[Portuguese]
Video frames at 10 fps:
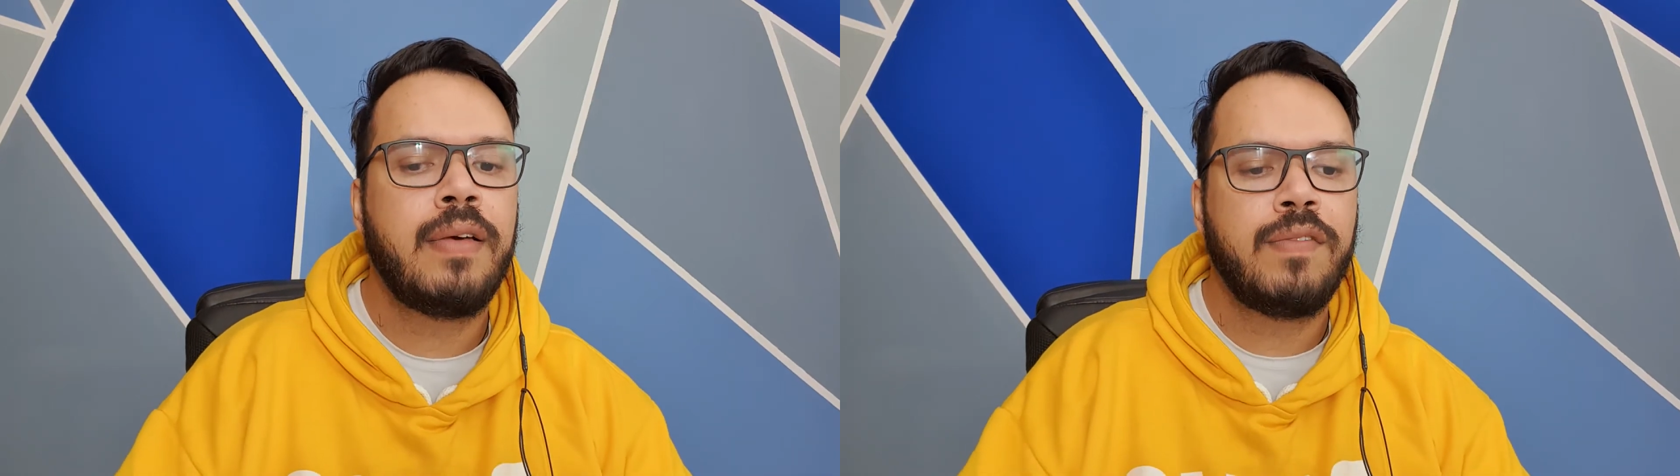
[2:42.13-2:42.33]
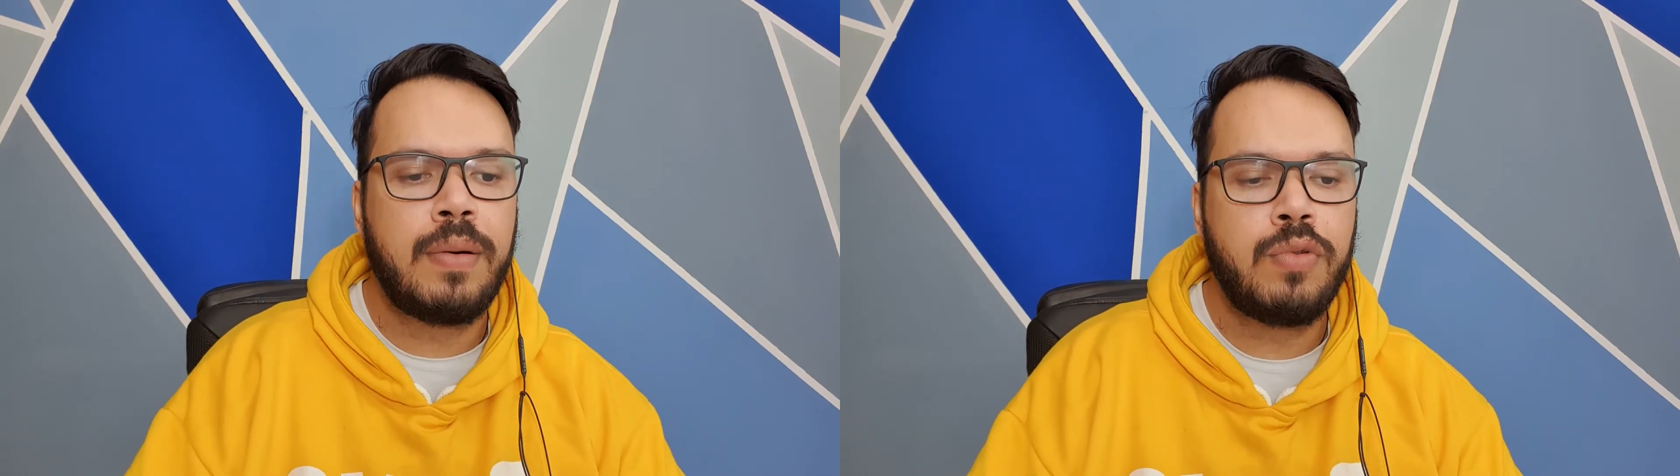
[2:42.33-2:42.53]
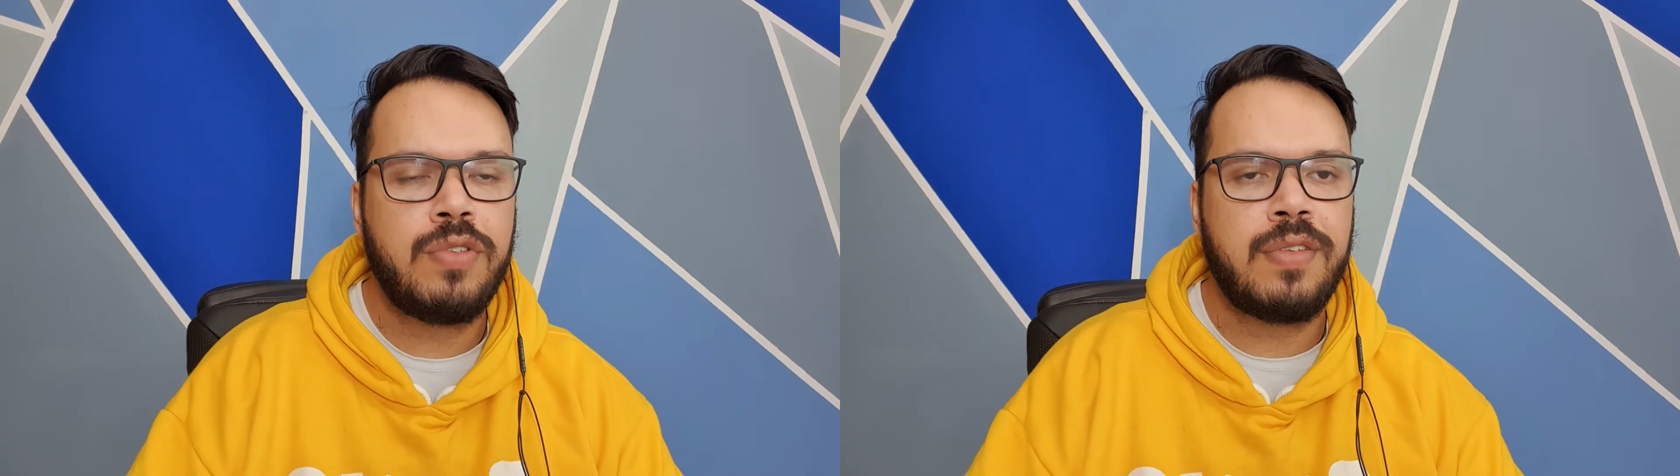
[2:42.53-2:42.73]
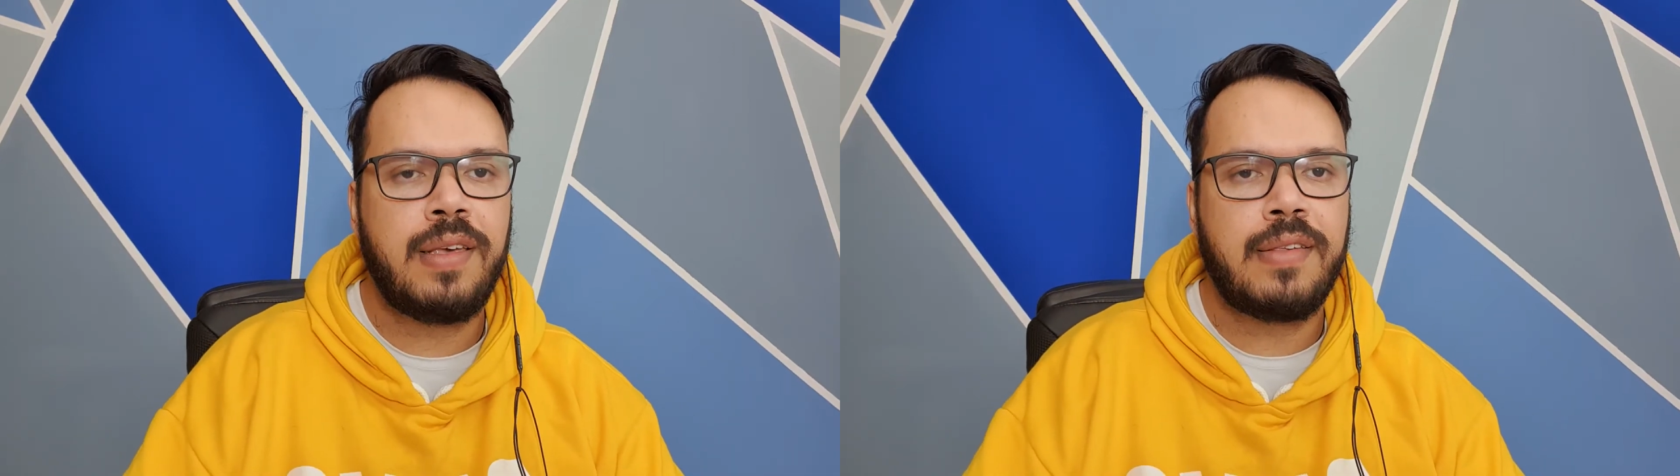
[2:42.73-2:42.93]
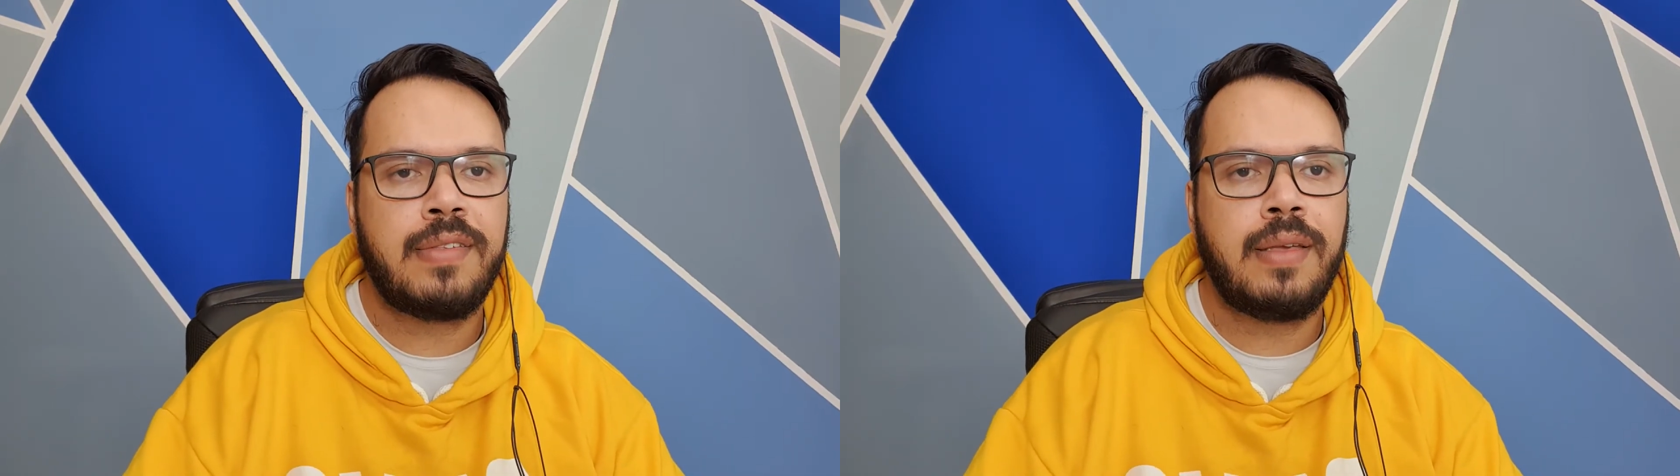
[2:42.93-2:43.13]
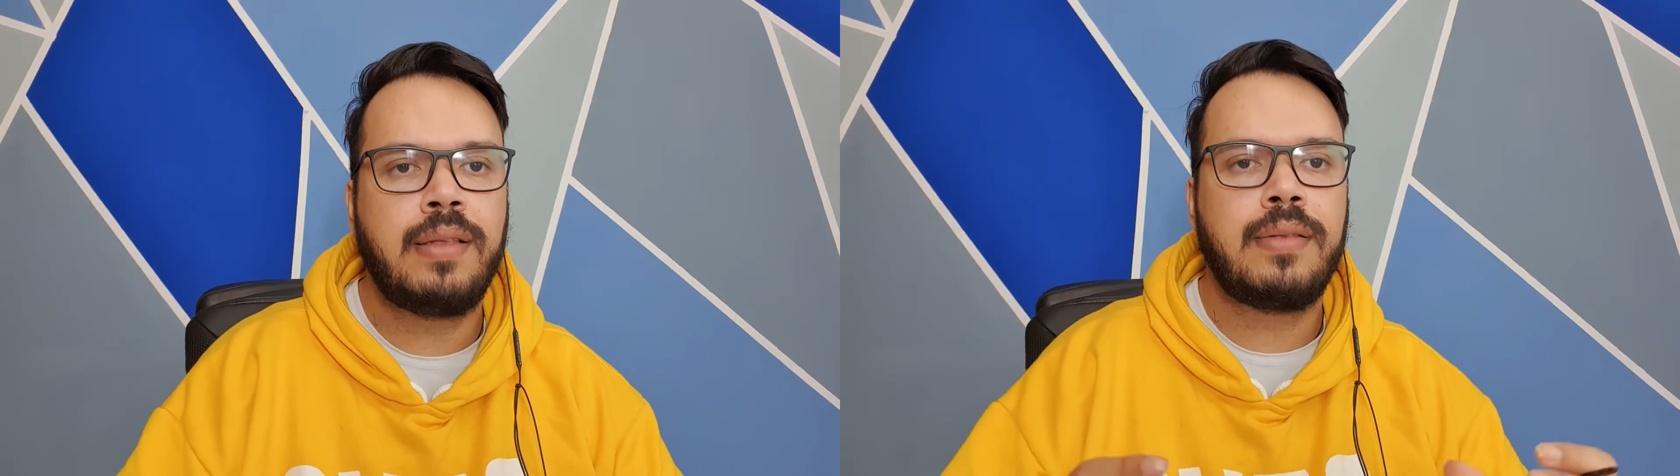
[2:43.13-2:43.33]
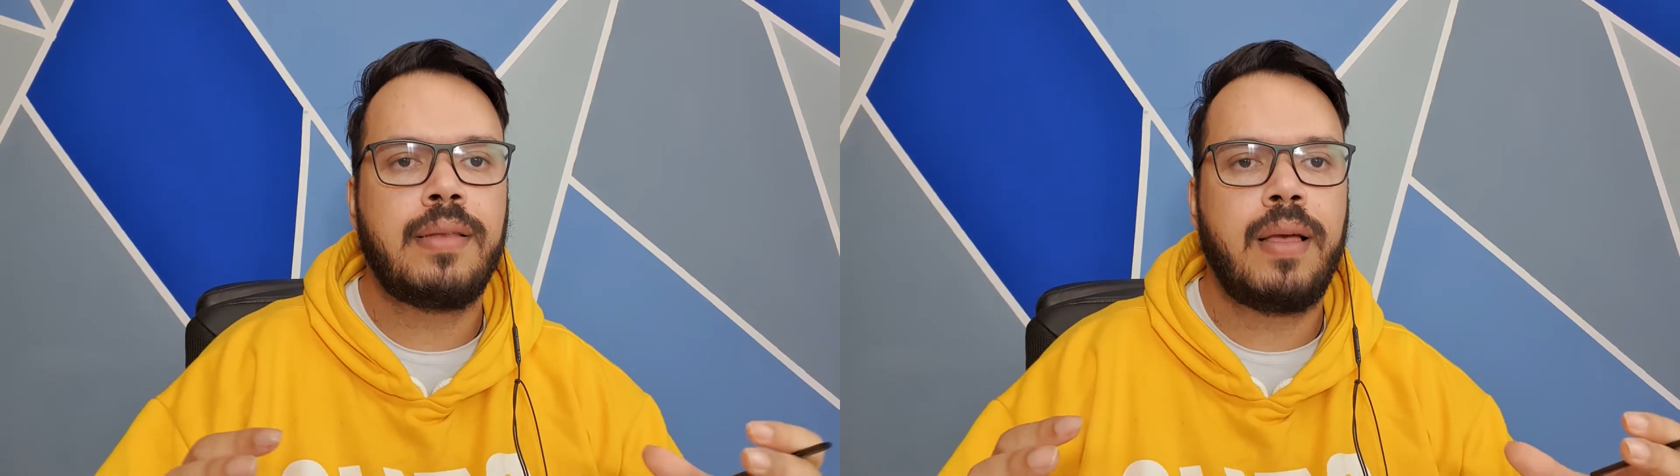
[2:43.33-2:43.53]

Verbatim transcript: vamos dizer assim,